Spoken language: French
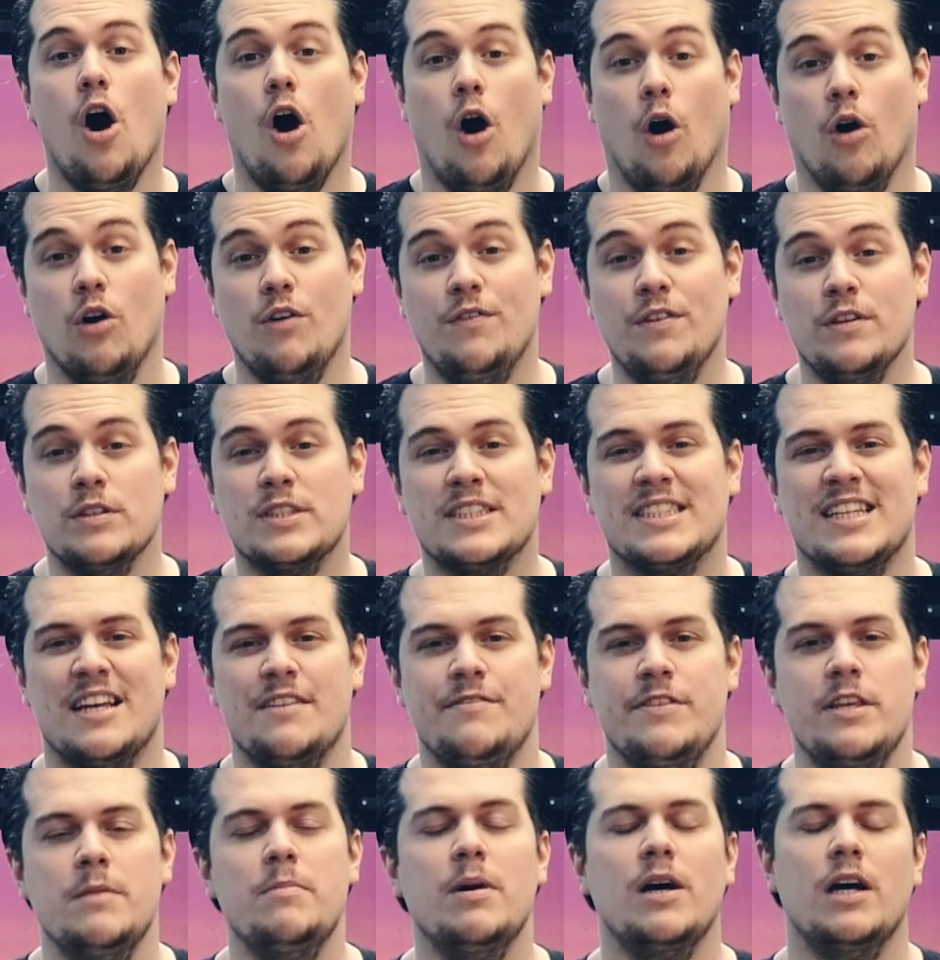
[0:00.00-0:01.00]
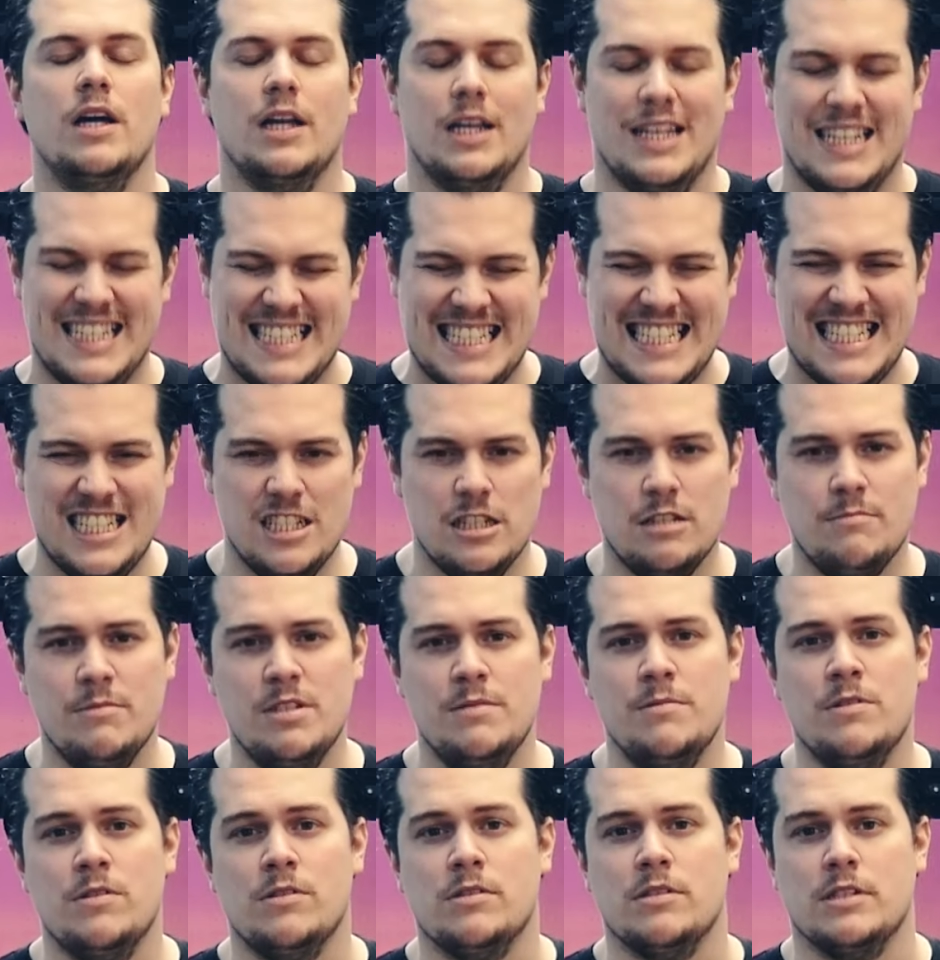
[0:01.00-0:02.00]
En revanche, ça vibre
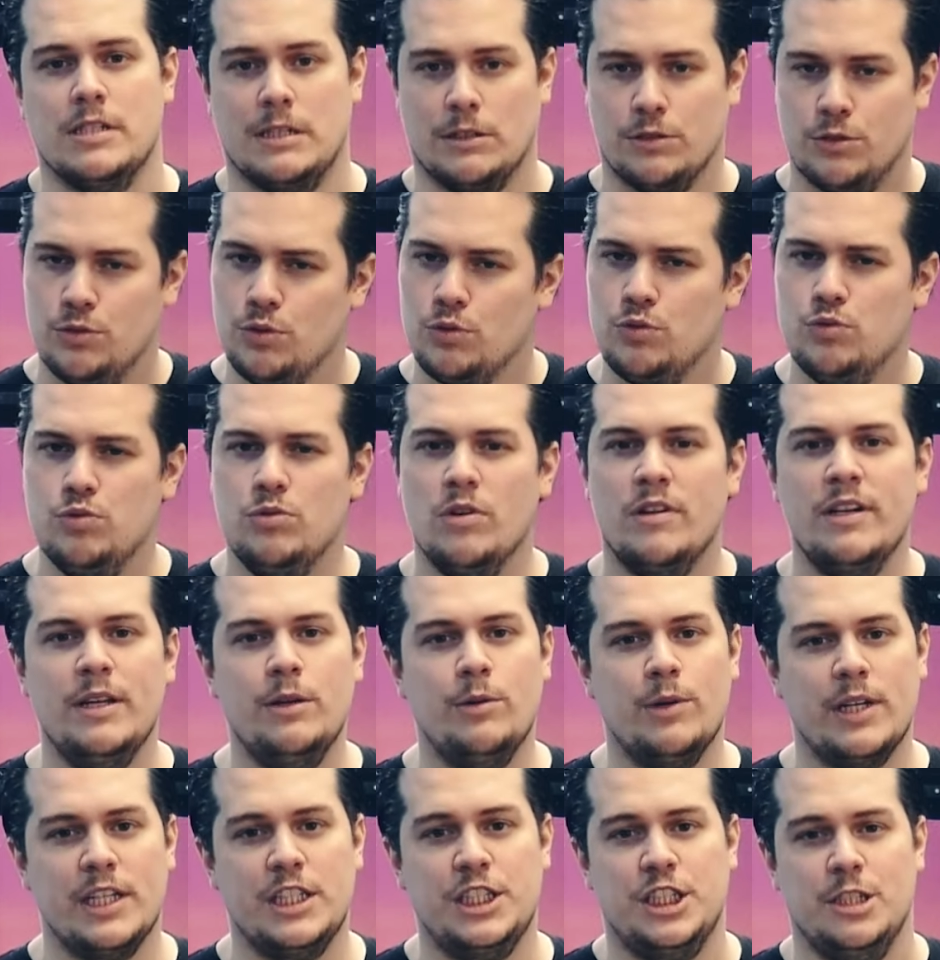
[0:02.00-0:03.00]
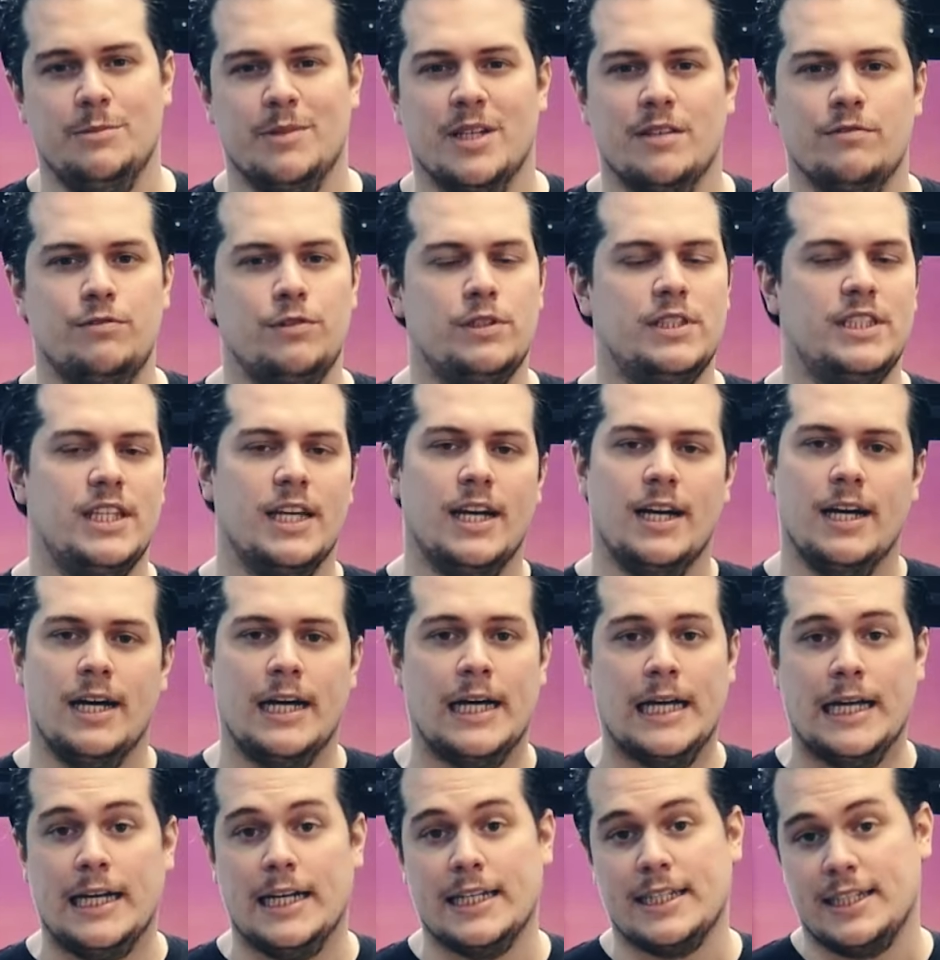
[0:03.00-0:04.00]
énormément, surtout dans les hauts régimes, hein. vu qu'il n'y
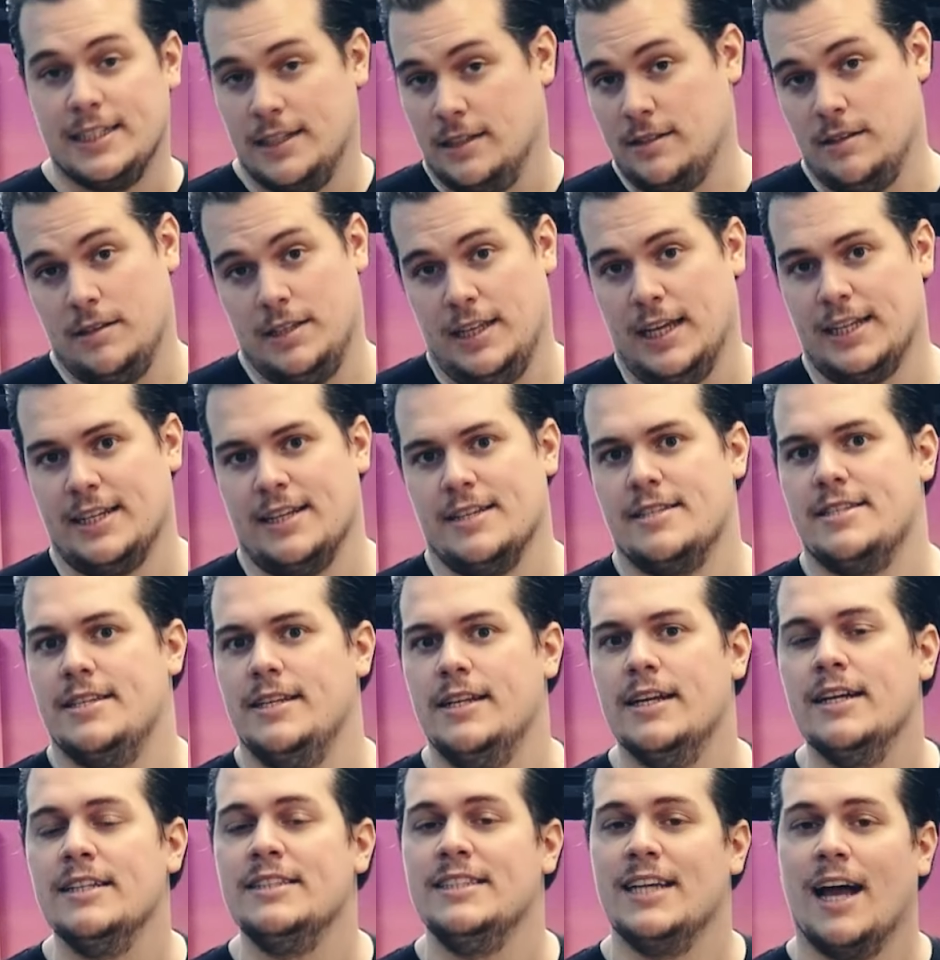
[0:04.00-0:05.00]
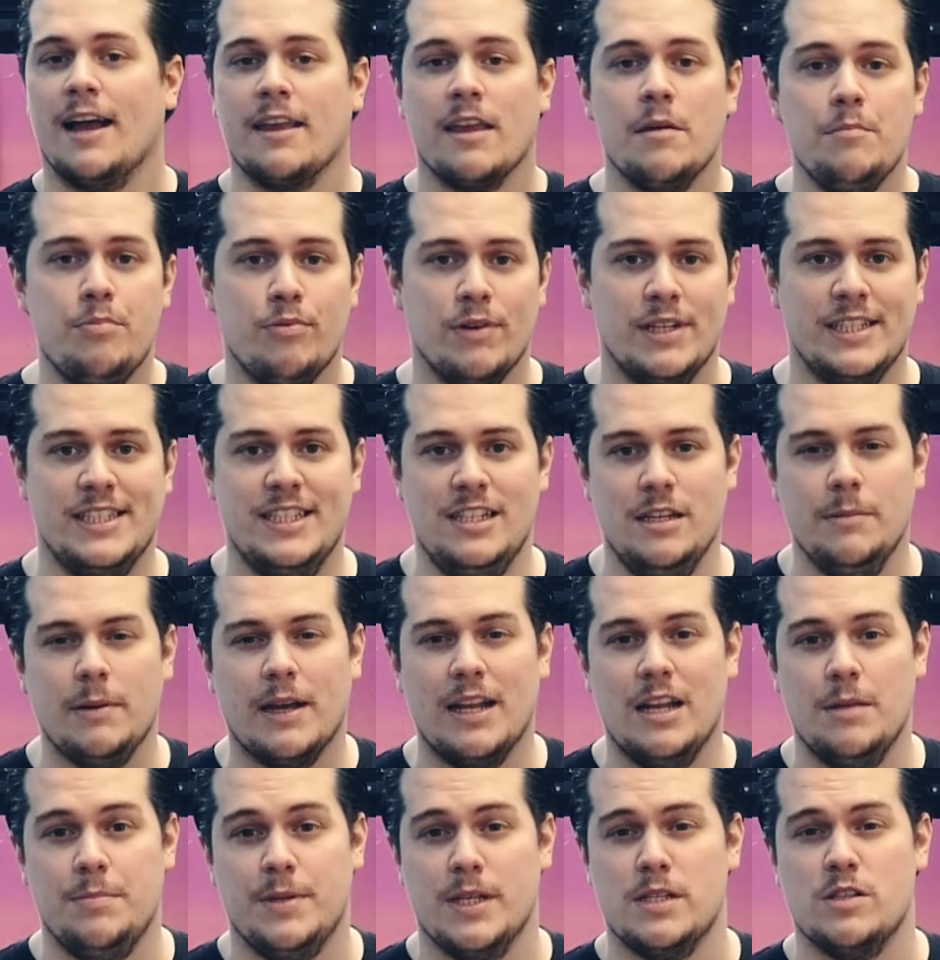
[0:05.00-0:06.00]
a qu'un cylindre, il n'y a rien pour
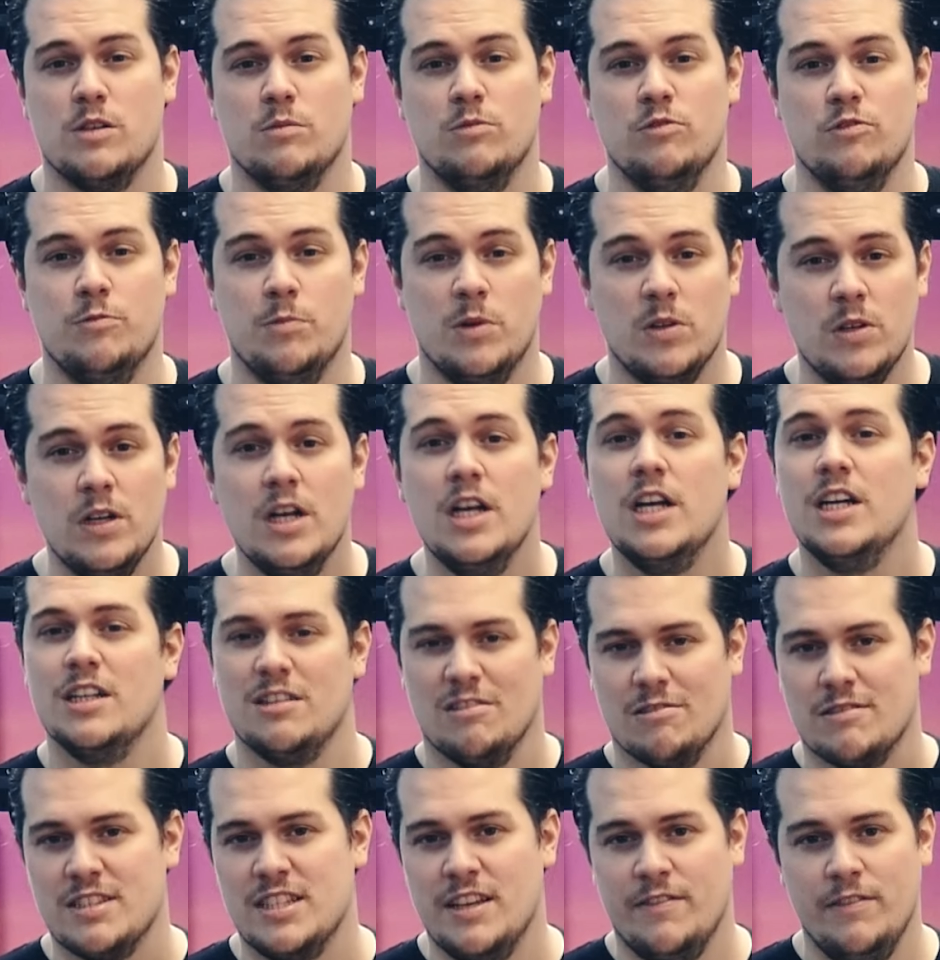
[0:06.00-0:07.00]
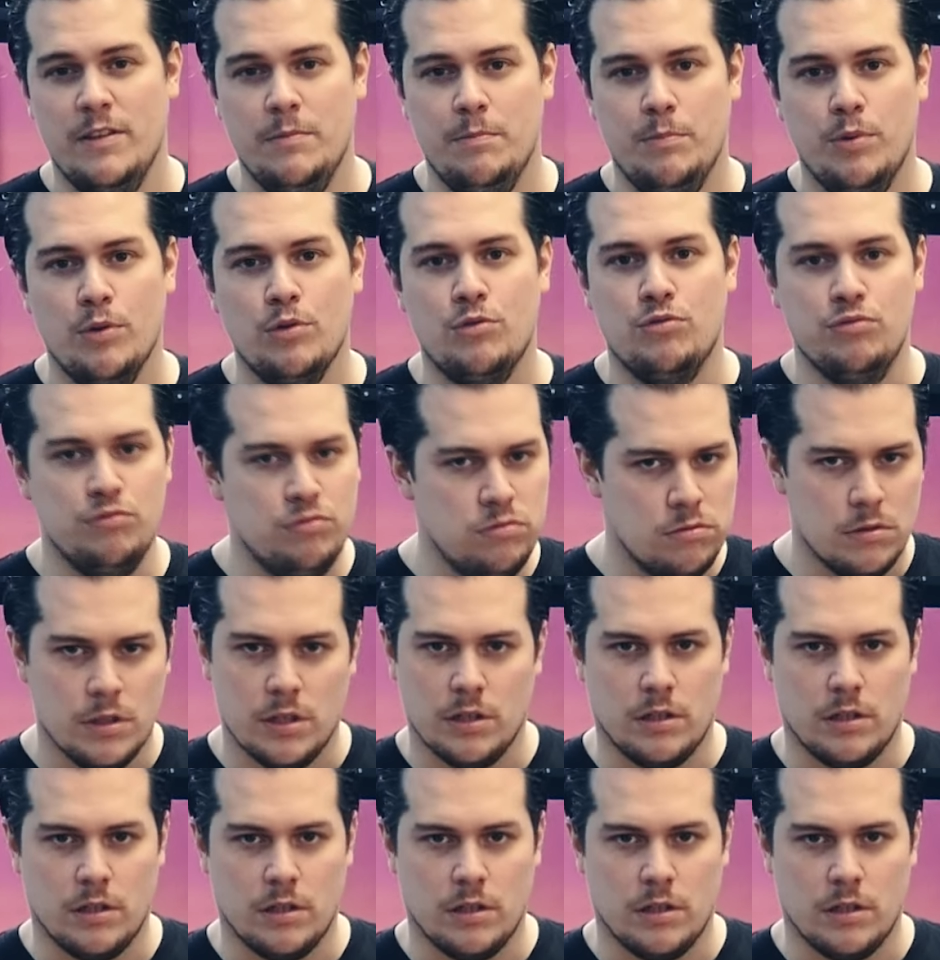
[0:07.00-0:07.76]
équilibrer les pièces en mouvement, donc ça vibre beaucoup.